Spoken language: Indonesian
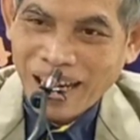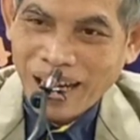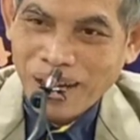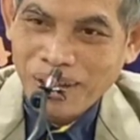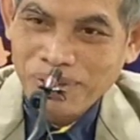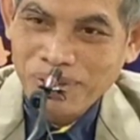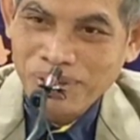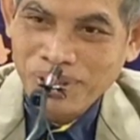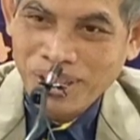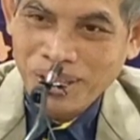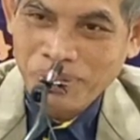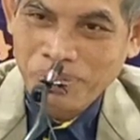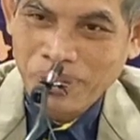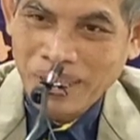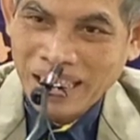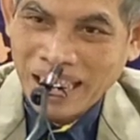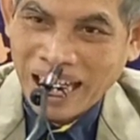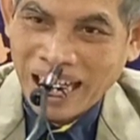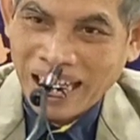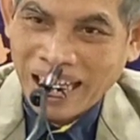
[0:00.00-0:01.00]
Allah
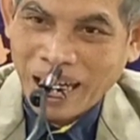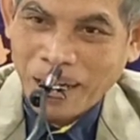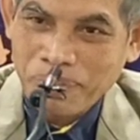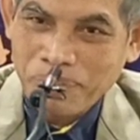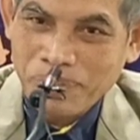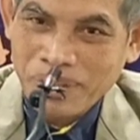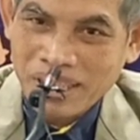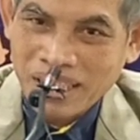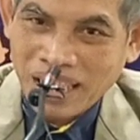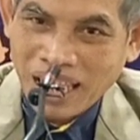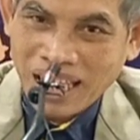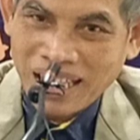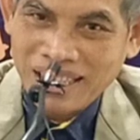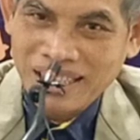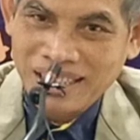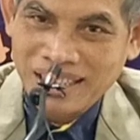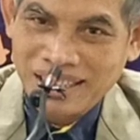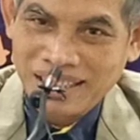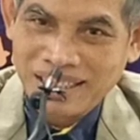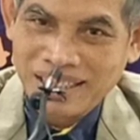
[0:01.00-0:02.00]
menanamkan
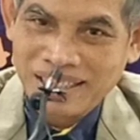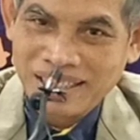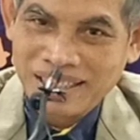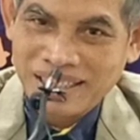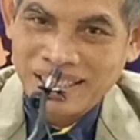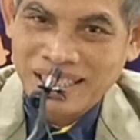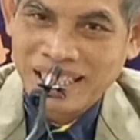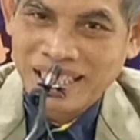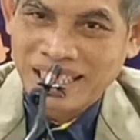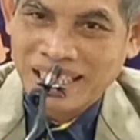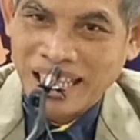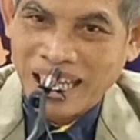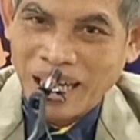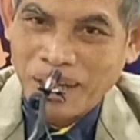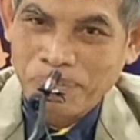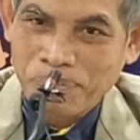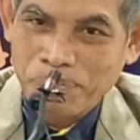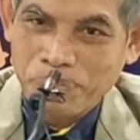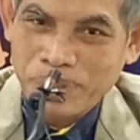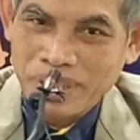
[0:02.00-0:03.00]
di
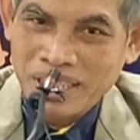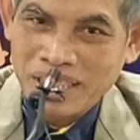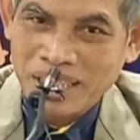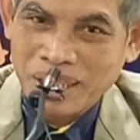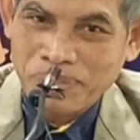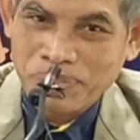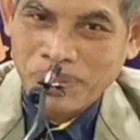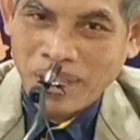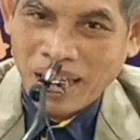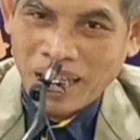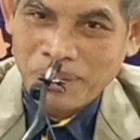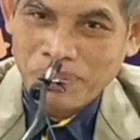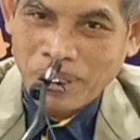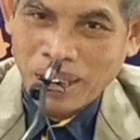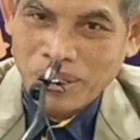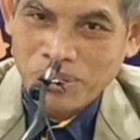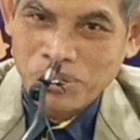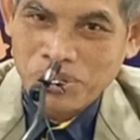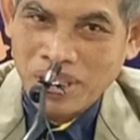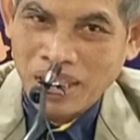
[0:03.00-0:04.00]
dalam penciptaan
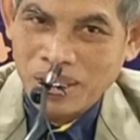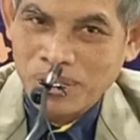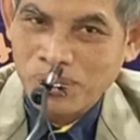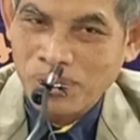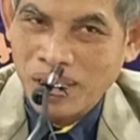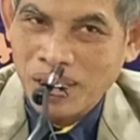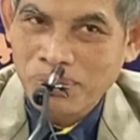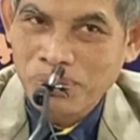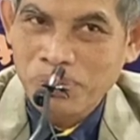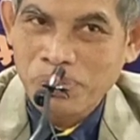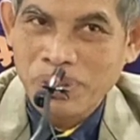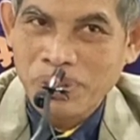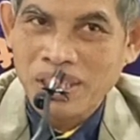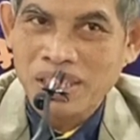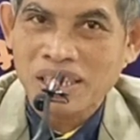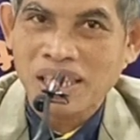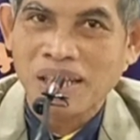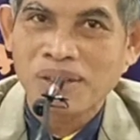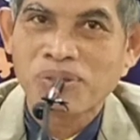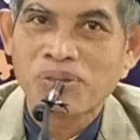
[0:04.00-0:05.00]
manusia itu ilmu
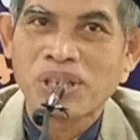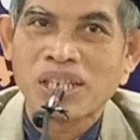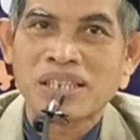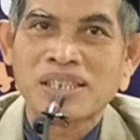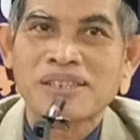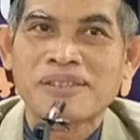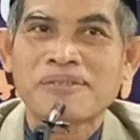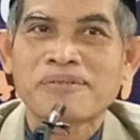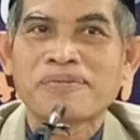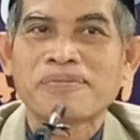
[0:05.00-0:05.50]
pengetahuan